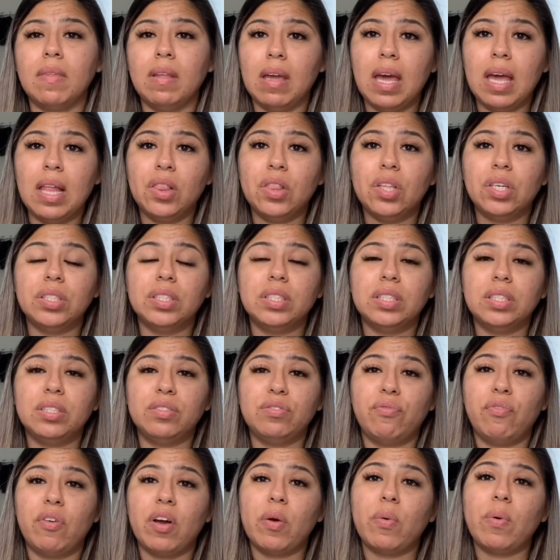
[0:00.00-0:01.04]
Entonces
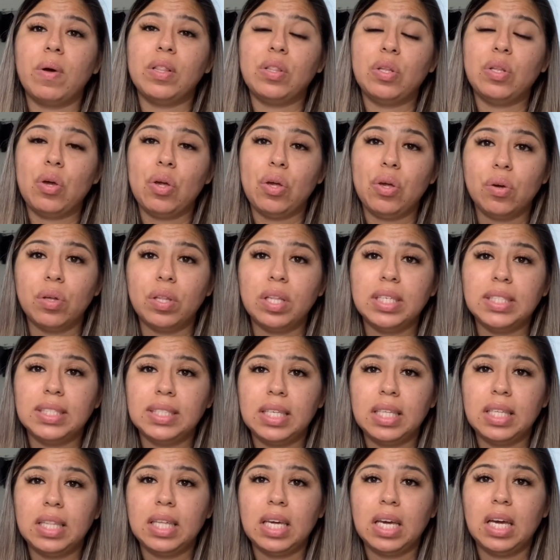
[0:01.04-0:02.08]
fue cuando yo
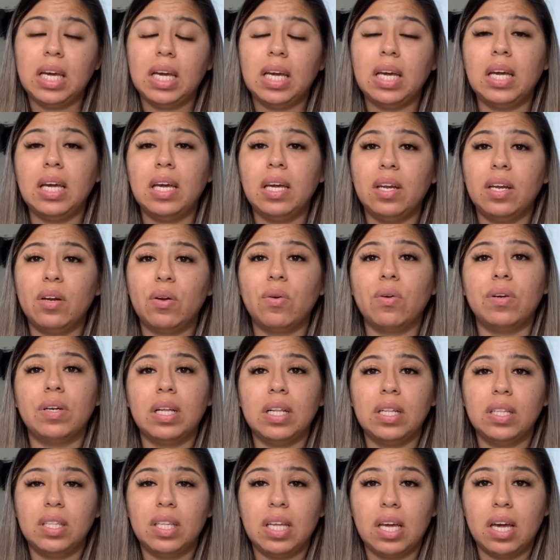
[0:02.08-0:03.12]
decidí ir con
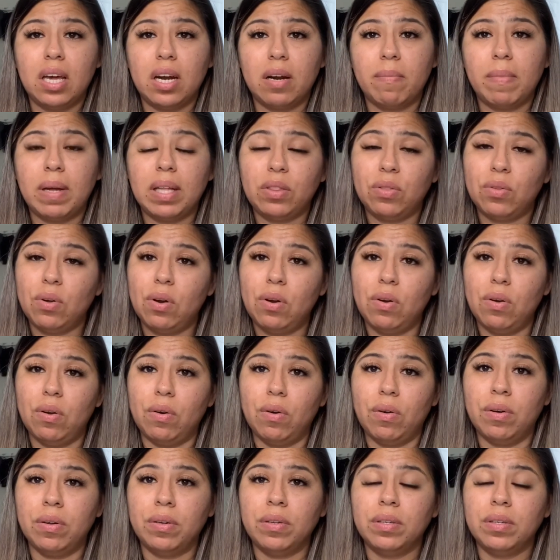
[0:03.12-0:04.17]
el dermatólogo.